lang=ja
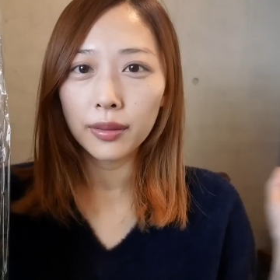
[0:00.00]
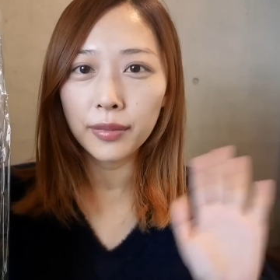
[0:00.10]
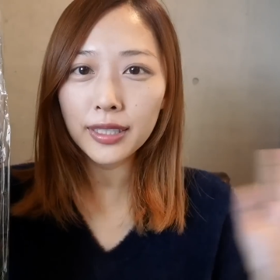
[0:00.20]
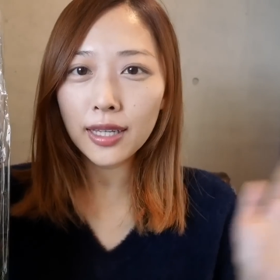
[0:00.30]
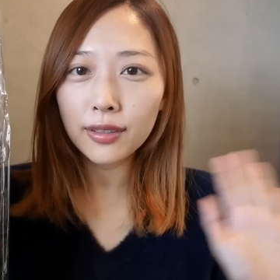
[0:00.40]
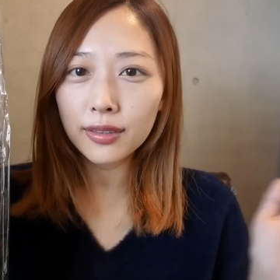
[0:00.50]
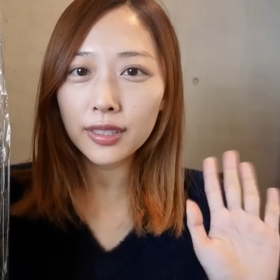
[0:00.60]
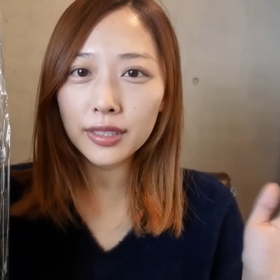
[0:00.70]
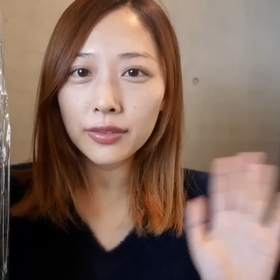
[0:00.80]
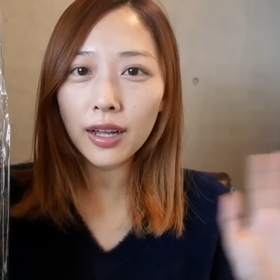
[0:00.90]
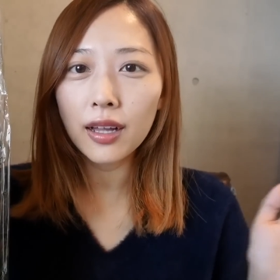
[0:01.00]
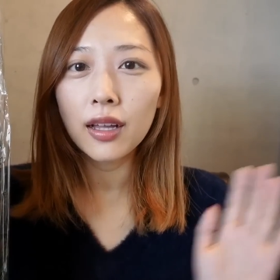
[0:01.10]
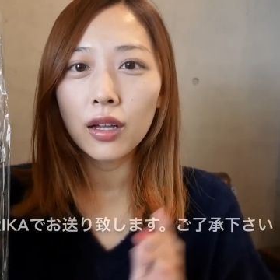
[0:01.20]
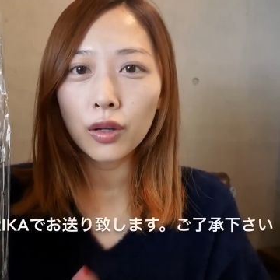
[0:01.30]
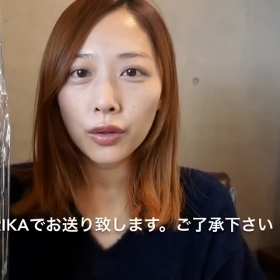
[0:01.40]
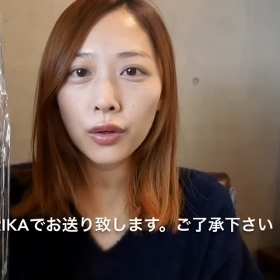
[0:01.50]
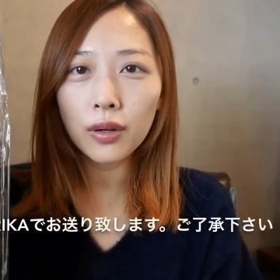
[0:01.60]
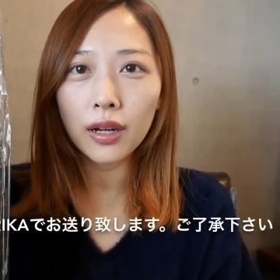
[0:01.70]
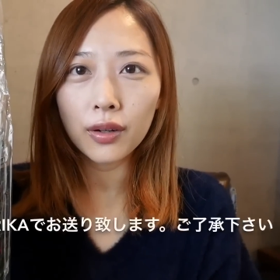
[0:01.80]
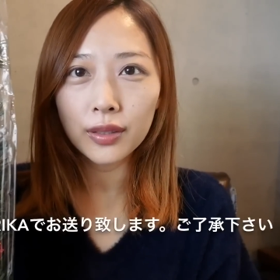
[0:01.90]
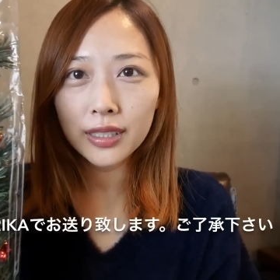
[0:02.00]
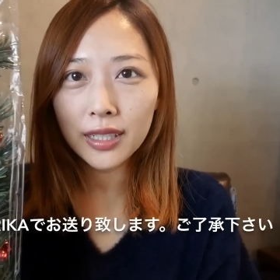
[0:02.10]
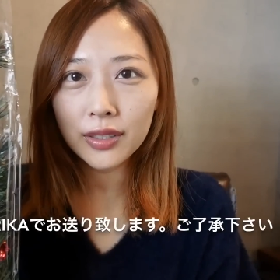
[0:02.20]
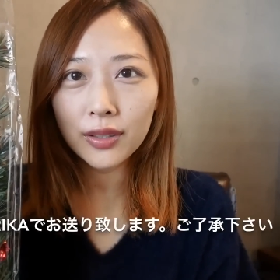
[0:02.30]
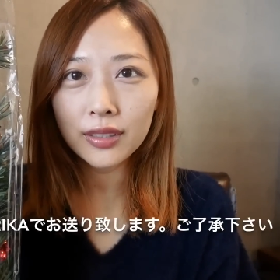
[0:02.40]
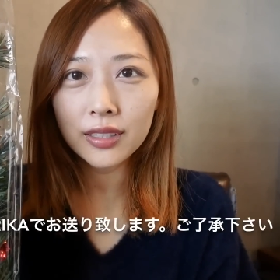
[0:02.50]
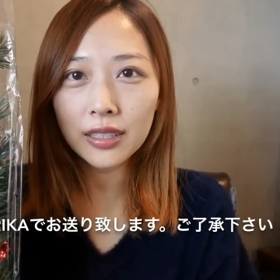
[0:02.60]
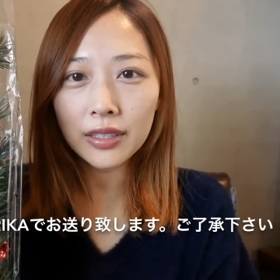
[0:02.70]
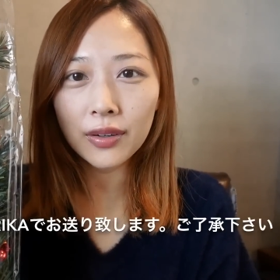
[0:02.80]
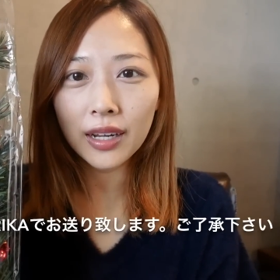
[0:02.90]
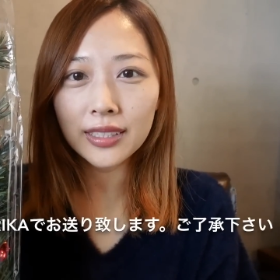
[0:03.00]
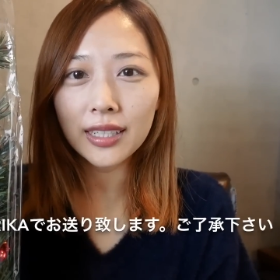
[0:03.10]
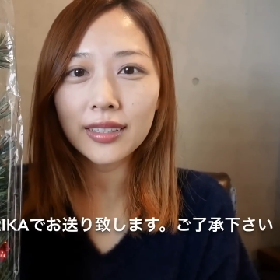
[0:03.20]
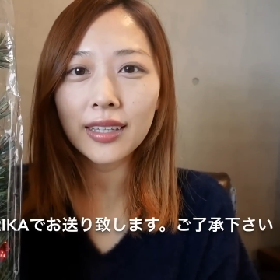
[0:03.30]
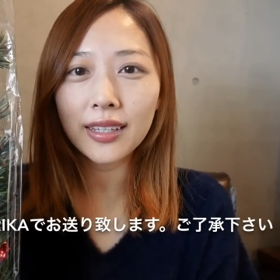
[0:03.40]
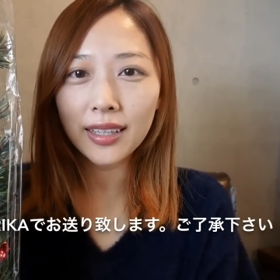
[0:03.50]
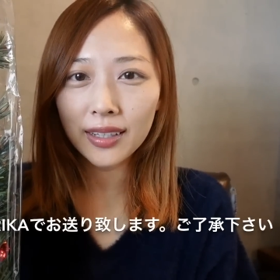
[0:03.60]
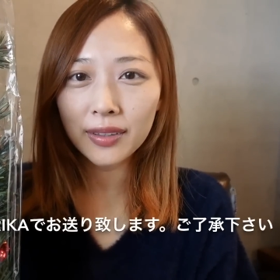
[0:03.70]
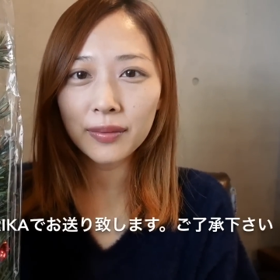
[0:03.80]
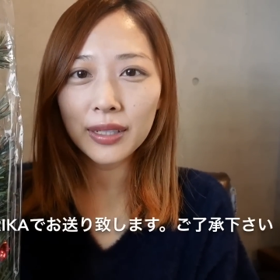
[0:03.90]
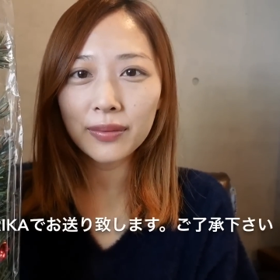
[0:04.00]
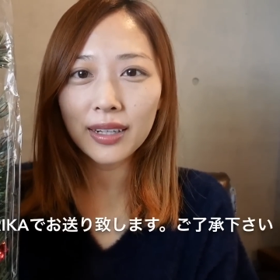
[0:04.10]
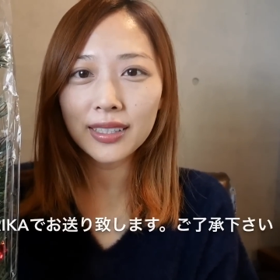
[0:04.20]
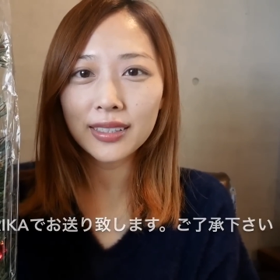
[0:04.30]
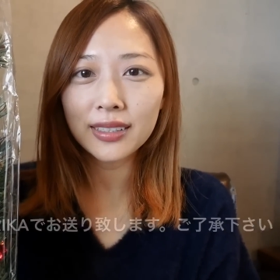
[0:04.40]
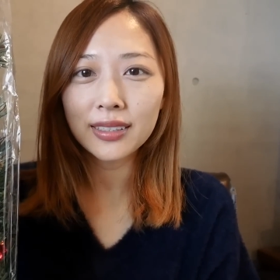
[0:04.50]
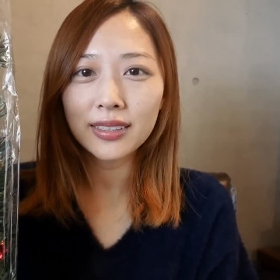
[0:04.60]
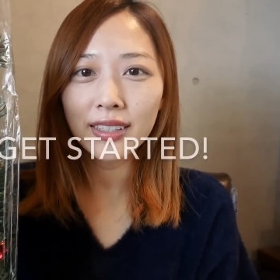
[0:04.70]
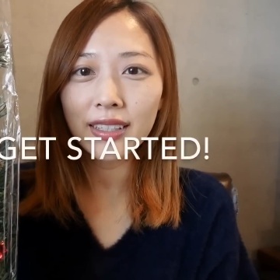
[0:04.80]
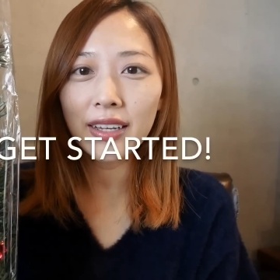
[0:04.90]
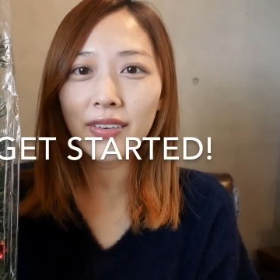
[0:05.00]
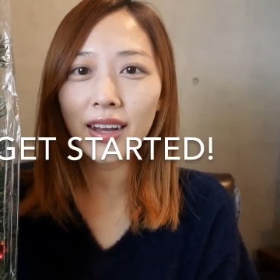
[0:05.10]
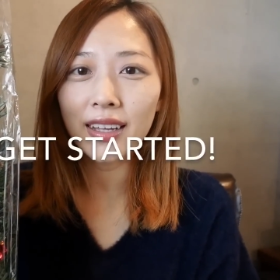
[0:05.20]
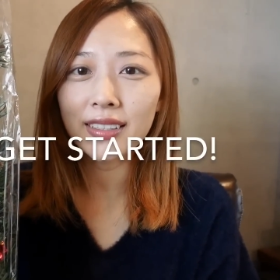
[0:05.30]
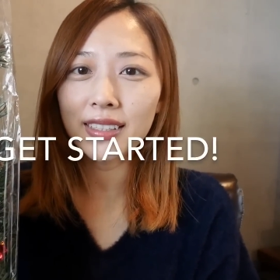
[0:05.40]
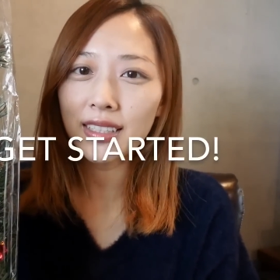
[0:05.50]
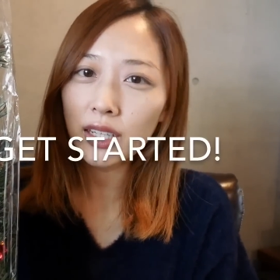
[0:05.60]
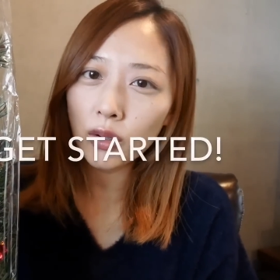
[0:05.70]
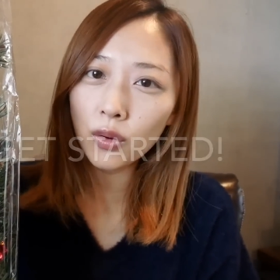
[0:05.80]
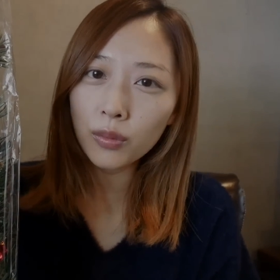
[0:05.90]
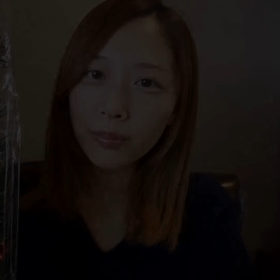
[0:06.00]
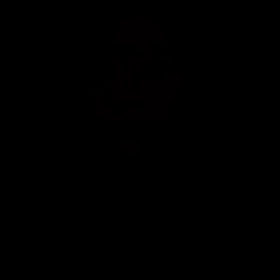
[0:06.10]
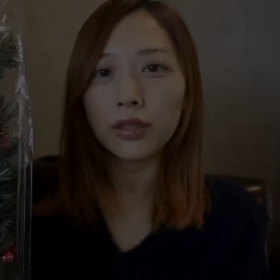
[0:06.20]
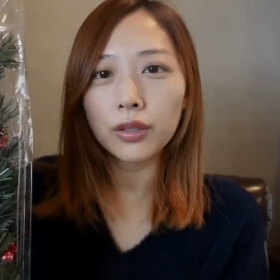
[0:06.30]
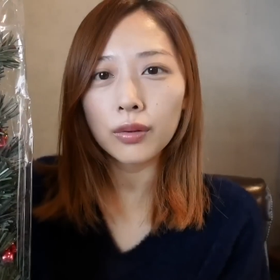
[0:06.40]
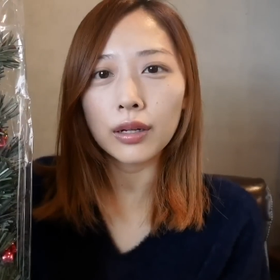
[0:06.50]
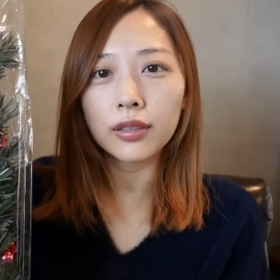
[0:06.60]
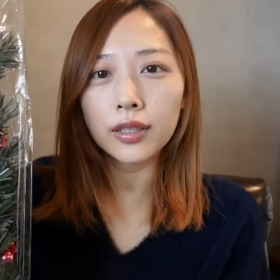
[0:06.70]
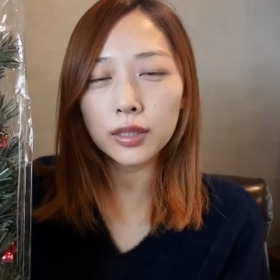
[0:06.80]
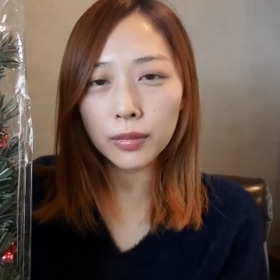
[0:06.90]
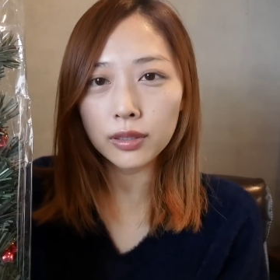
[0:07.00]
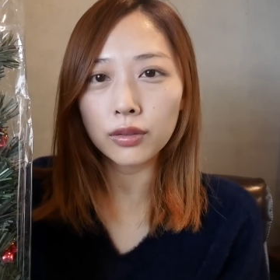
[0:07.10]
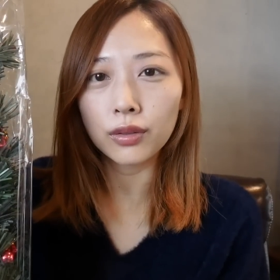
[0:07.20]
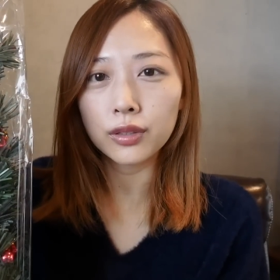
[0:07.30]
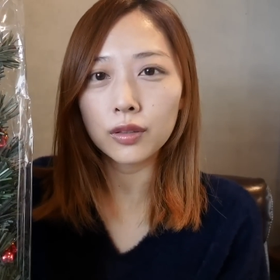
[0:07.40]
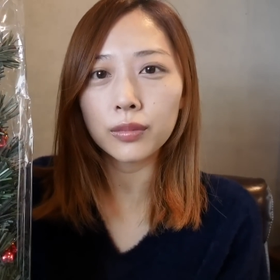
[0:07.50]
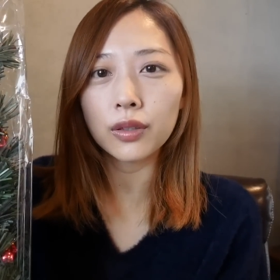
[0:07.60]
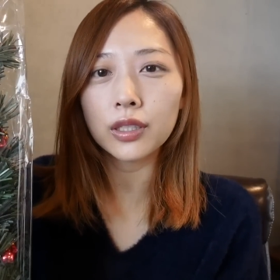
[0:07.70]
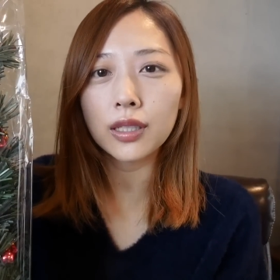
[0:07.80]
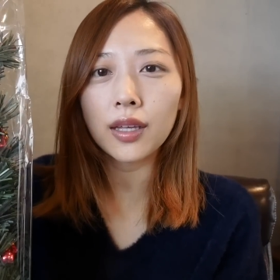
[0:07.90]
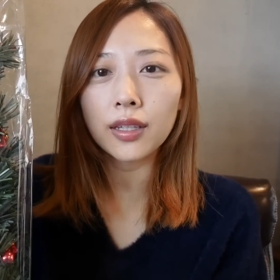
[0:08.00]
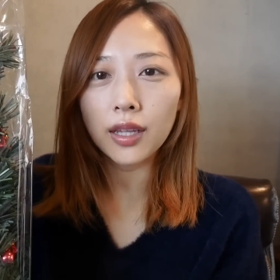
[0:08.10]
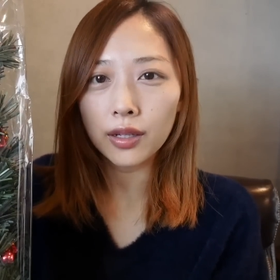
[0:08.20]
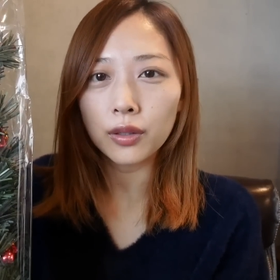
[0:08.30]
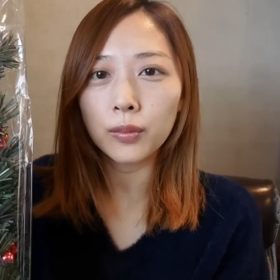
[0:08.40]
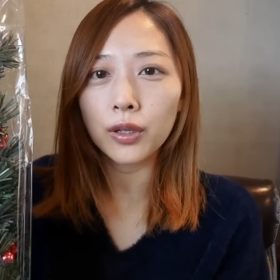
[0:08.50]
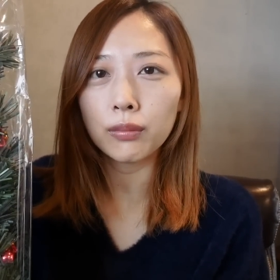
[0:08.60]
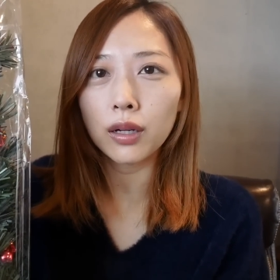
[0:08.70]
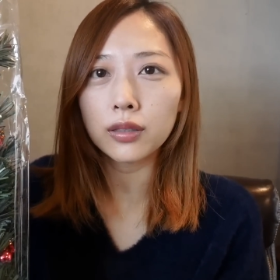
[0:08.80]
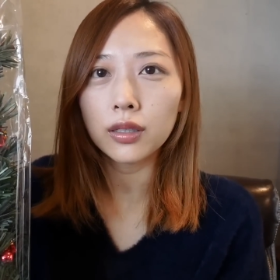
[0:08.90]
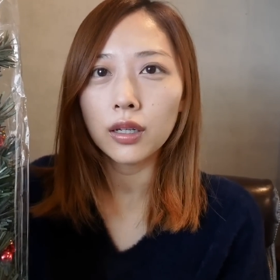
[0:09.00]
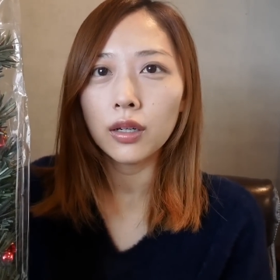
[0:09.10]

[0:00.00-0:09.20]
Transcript: 皆さんこんにちは。今日はこちらのツリーを飾っていきたいと思います。それではスタート。今日はクリスマスの準備をしていきたいと思います。